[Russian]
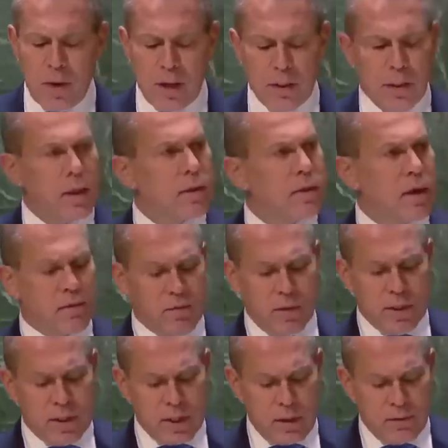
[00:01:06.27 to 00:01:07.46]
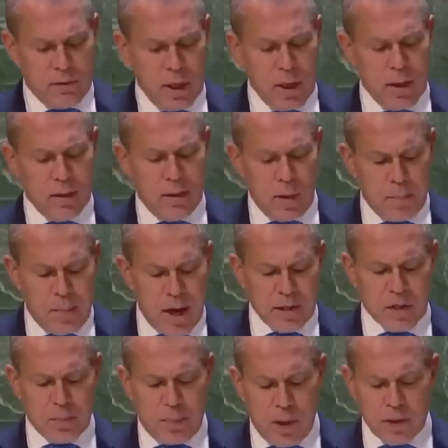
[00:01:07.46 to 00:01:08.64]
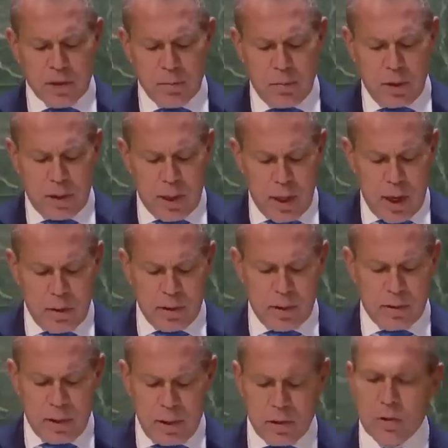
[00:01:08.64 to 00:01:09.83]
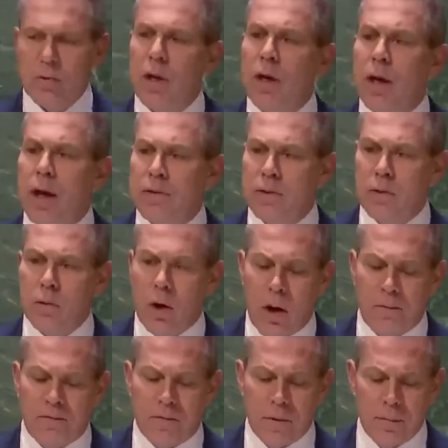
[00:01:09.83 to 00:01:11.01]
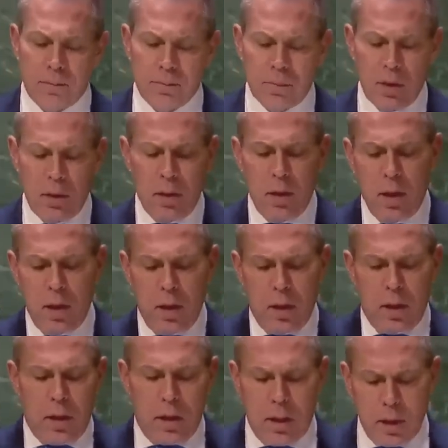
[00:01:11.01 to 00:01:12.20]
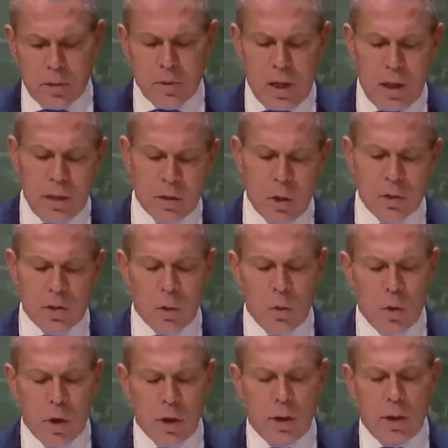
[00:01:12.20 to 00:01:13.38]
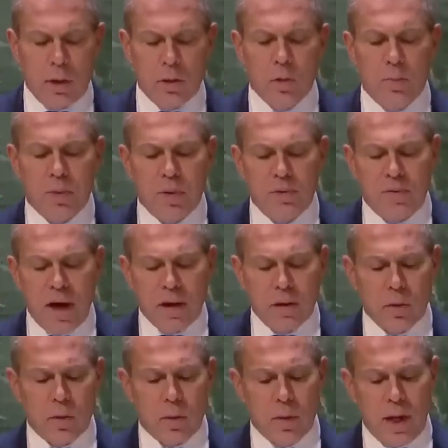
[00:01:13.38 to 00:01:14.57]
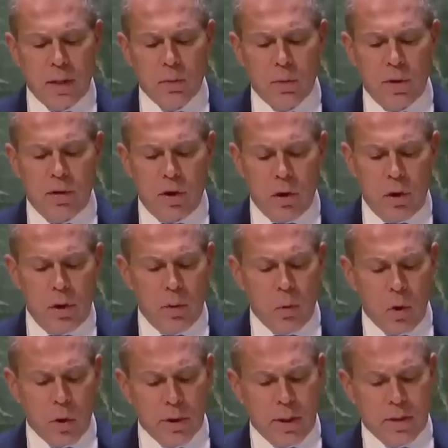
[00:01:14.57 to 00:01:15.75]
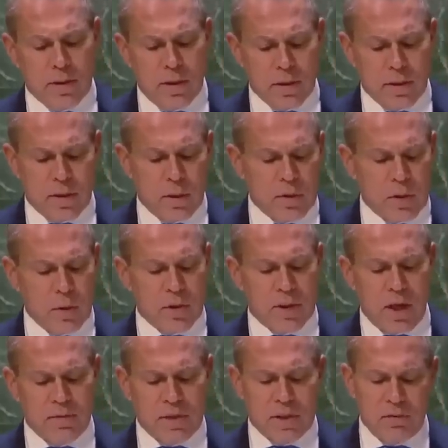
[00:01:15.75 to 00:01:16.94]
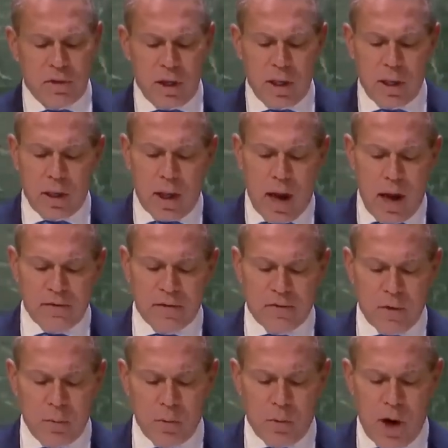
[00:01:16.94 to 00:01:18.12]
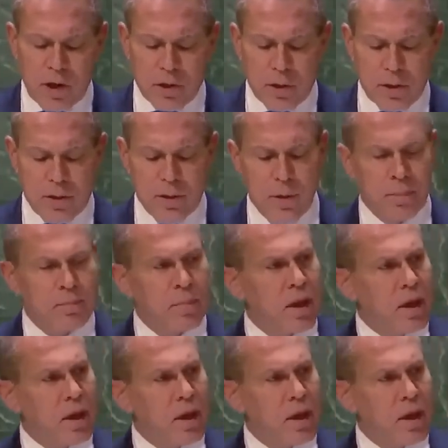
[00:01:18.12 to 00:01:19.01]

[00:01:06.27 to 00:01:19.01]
Украинцы получили лучшую возможную заботу, которую Израиль может предложить. Израиль также работает над предоставлением Украине систем раннего предупреждения